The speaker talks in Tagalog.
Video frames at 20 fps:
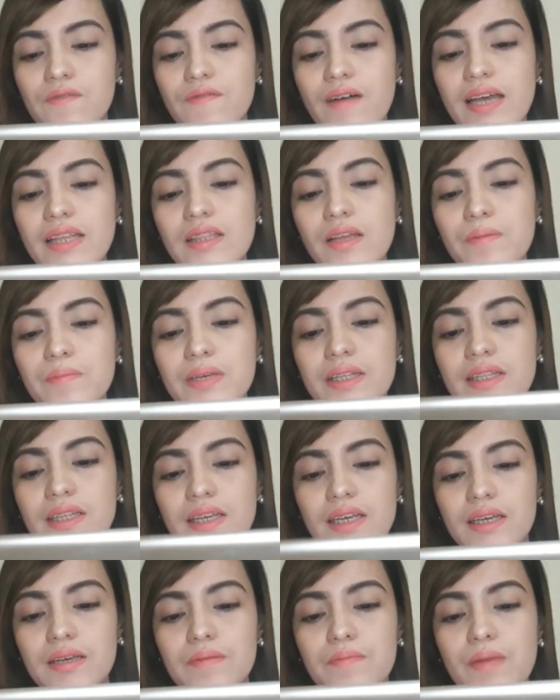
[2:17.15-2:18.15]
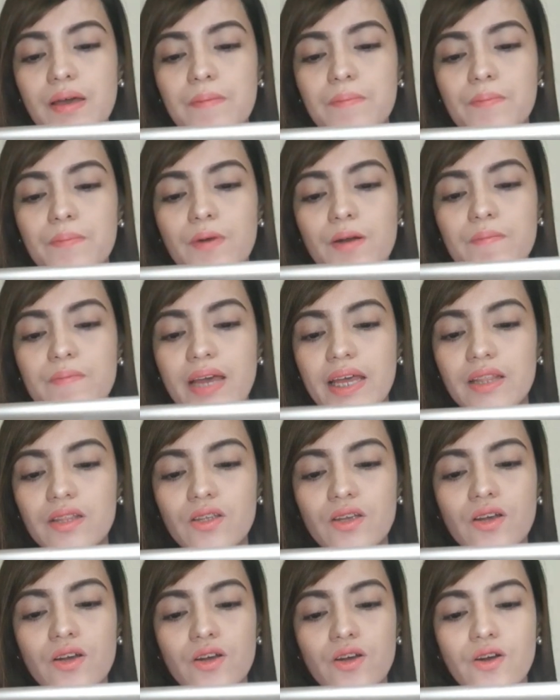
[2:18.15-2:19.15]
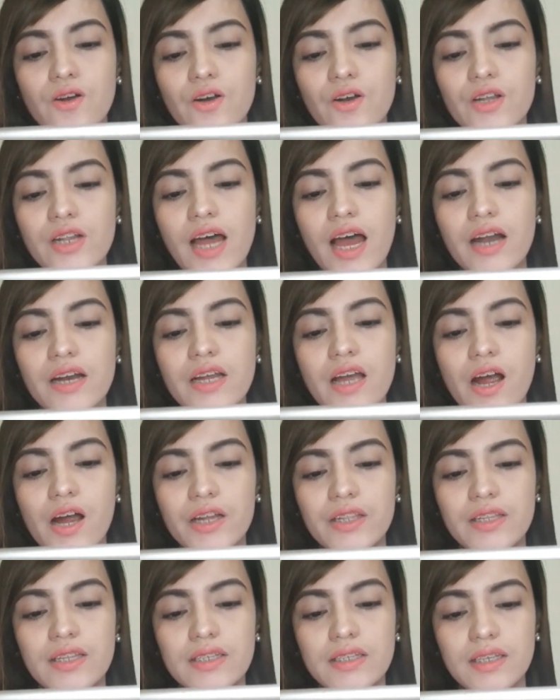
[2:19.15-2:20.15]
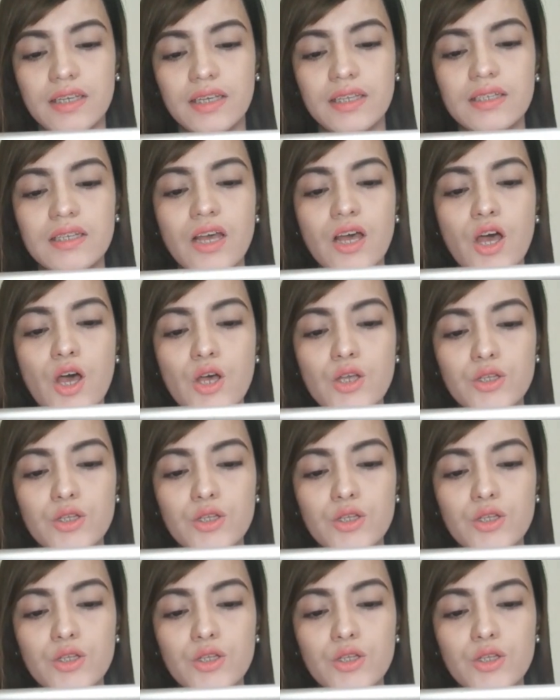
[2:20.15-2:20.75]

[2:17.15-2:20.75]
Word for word: Vitamin E may prevent coronary heart disease,